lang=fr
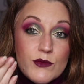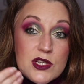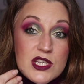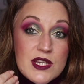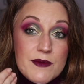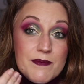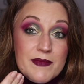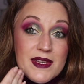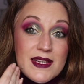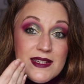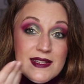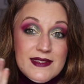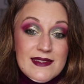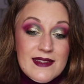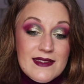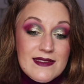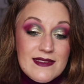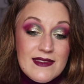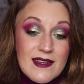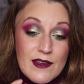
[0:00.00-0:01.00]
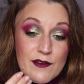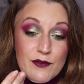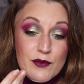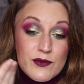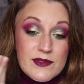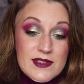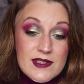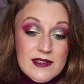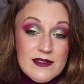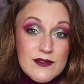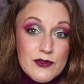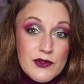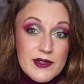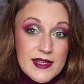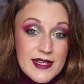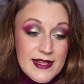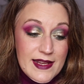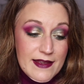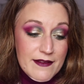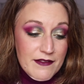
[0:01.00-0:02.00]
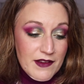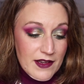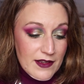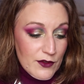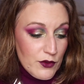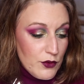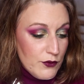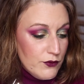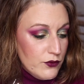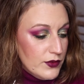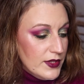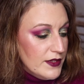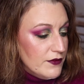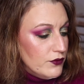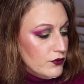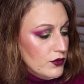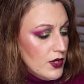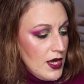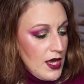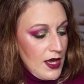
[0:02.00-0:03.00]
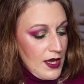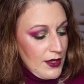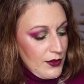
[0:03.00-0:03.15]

moi j'aime bien les teintes très foncées sur les lèvres, hein, que voulez-vous.